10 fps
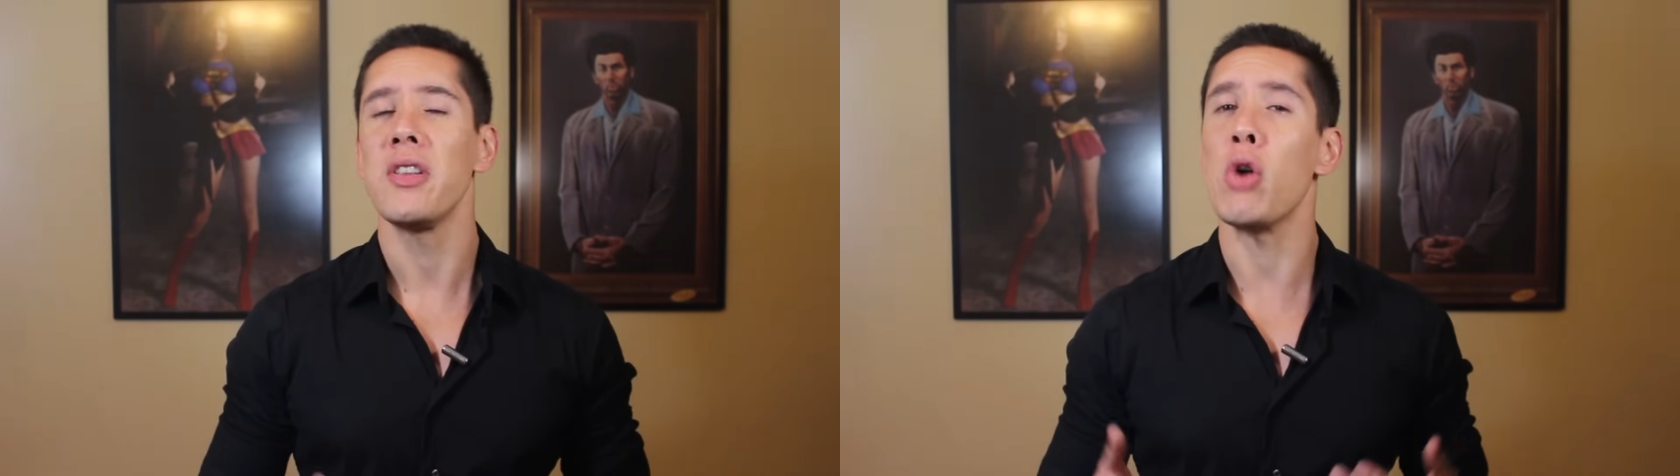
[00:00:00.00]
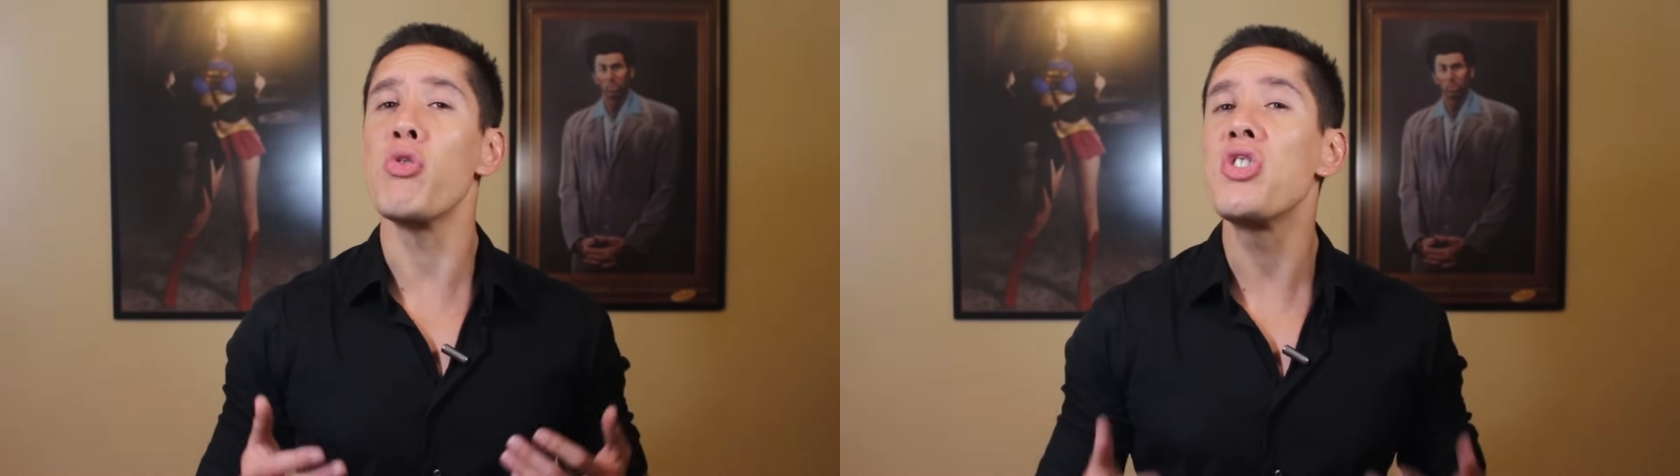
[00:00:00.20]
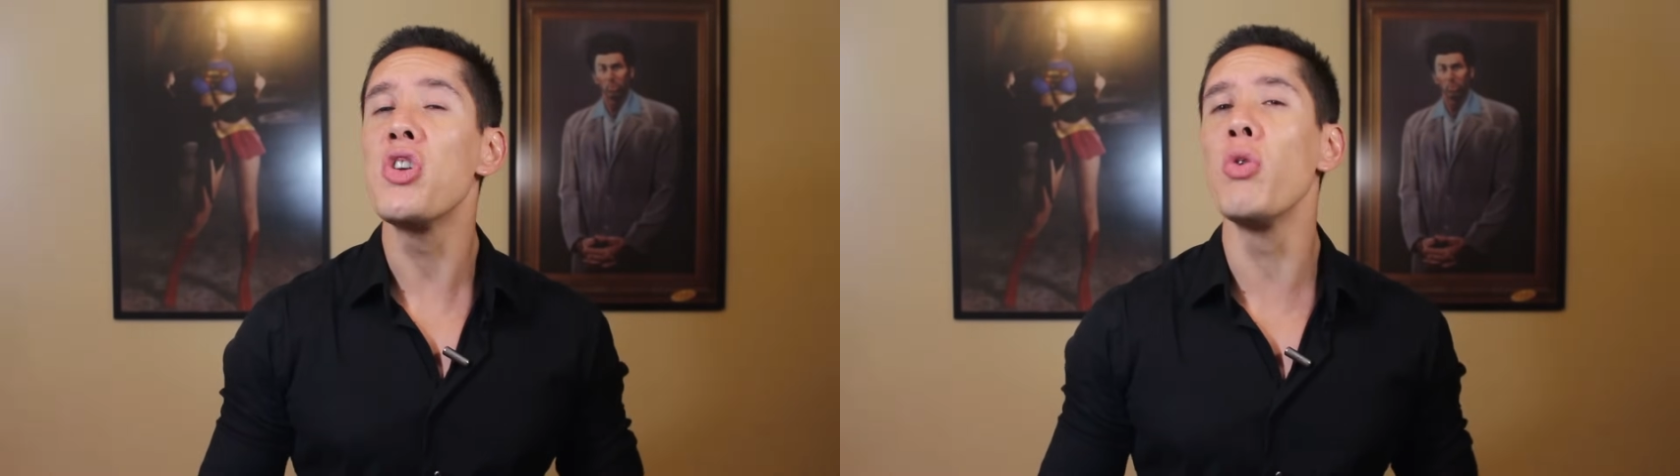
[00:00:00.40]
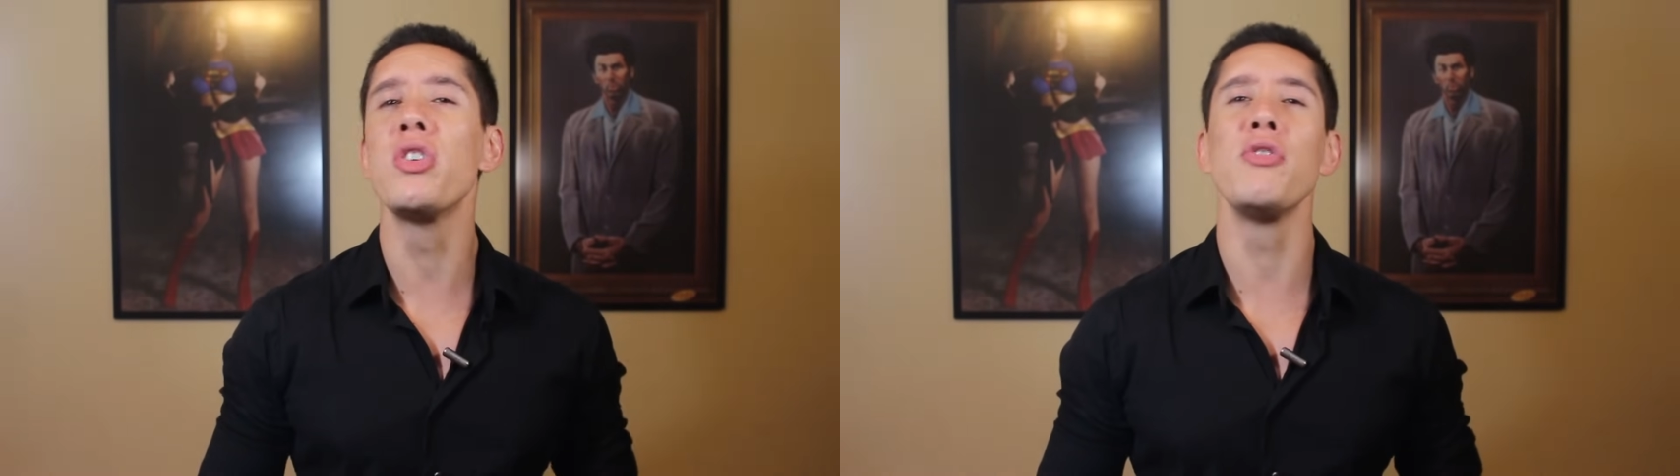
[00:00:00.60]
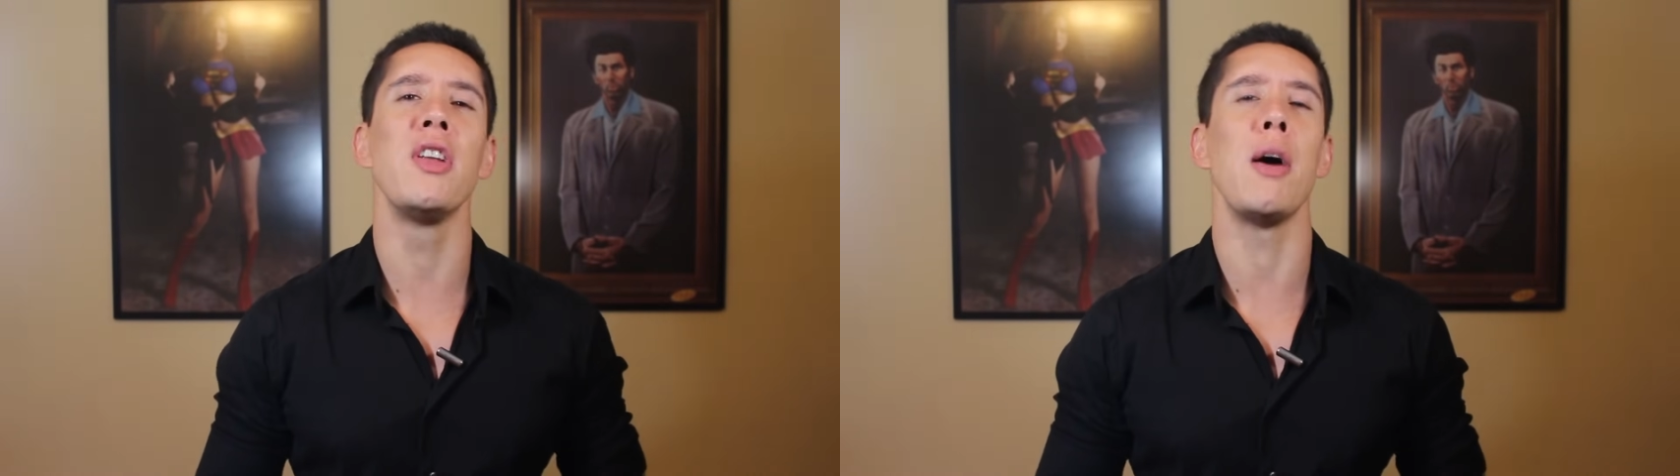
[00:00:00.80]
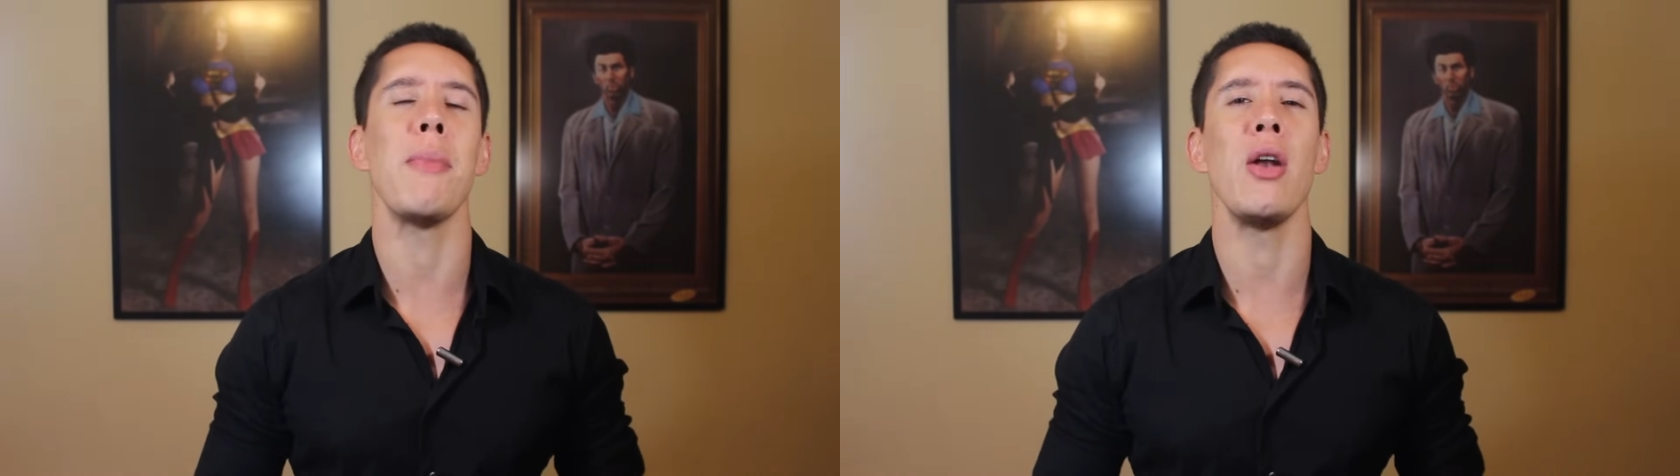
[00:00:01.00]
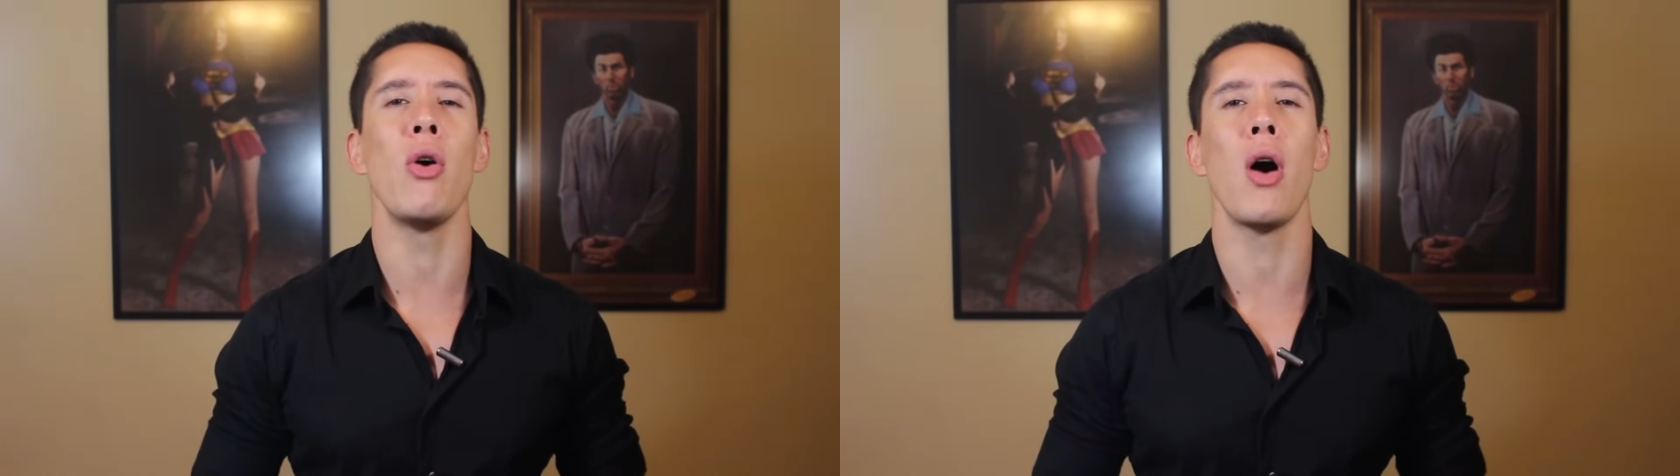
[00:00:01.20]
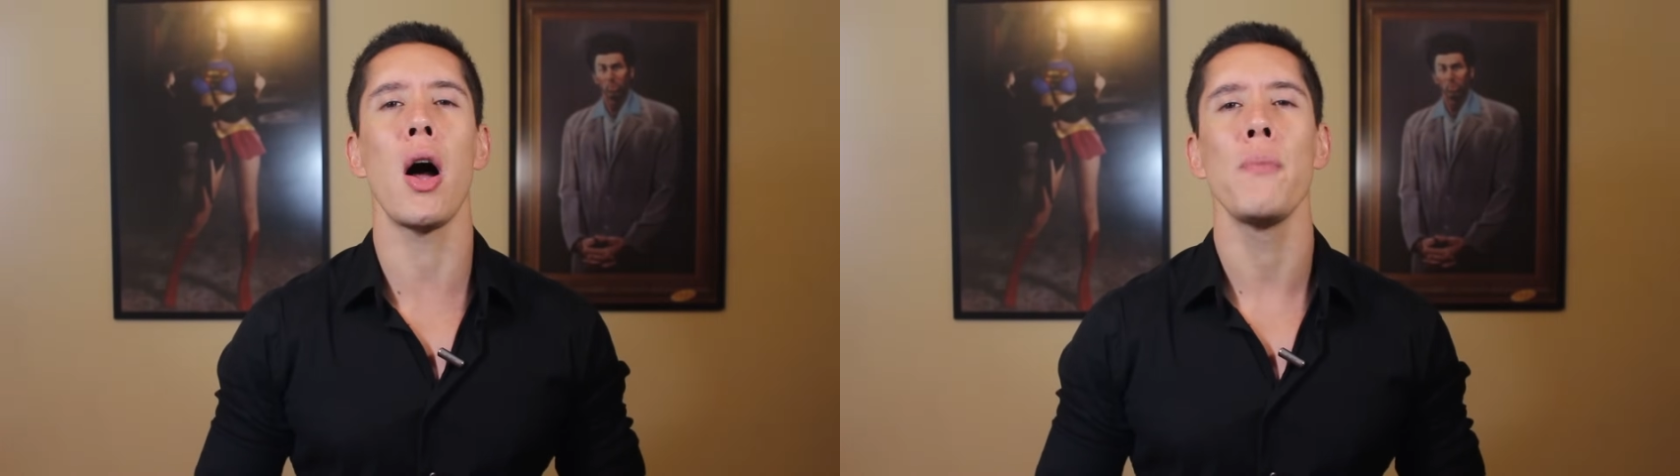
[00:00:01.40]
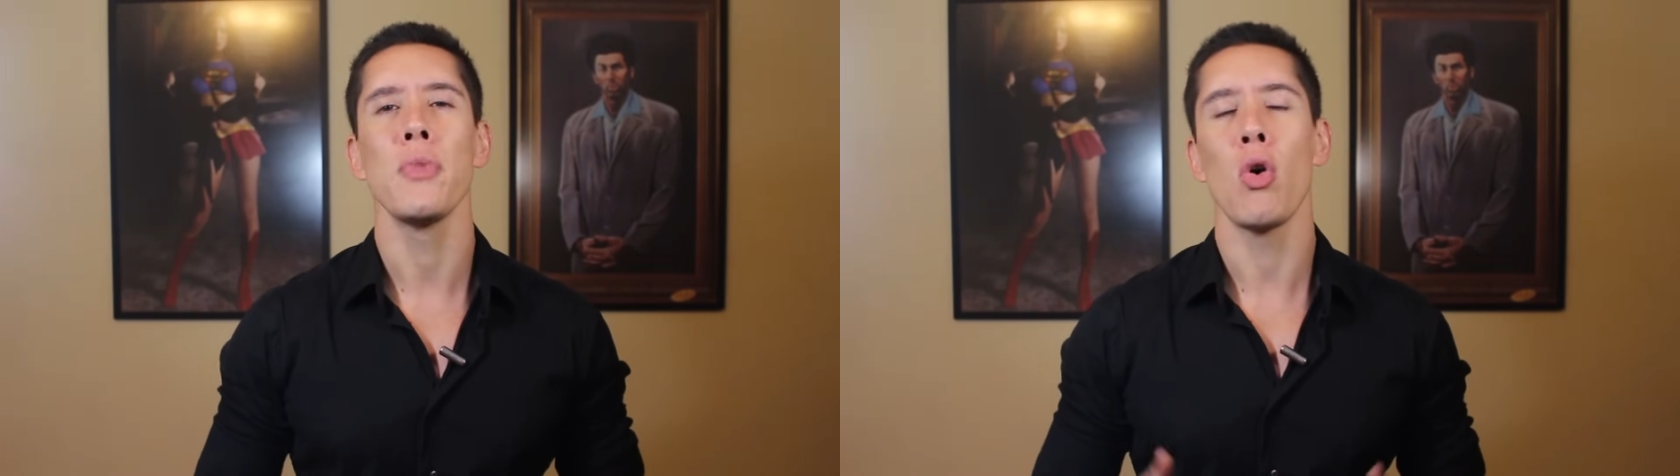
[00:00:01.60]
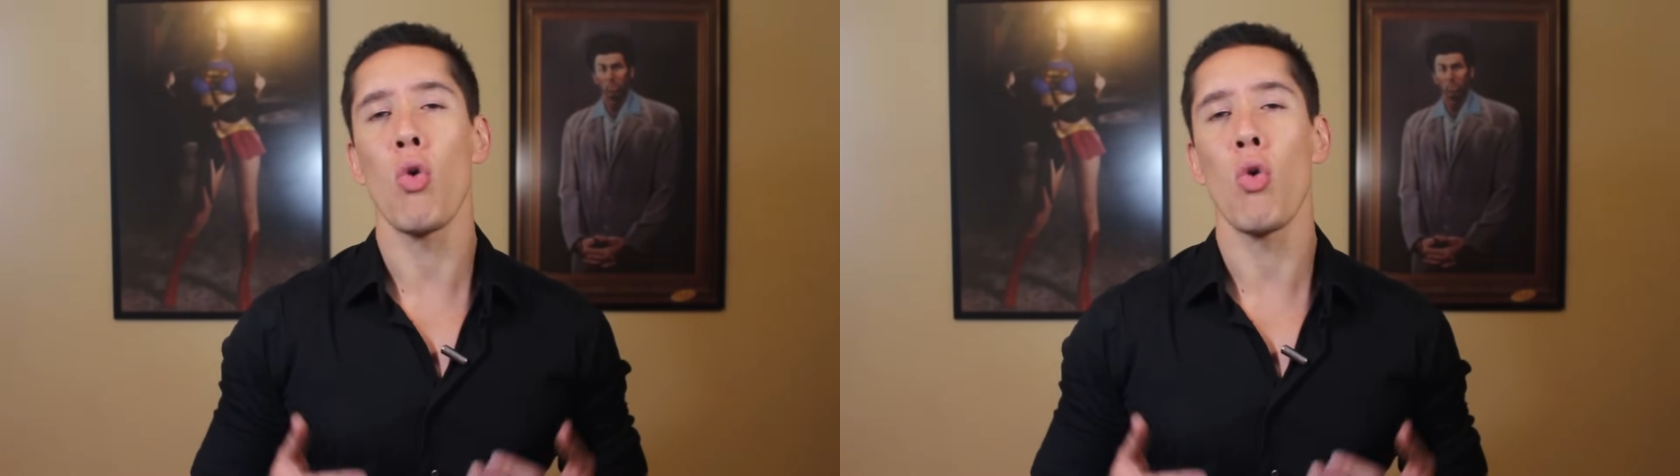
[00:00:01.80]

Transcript: ter um estilo de vida melhor,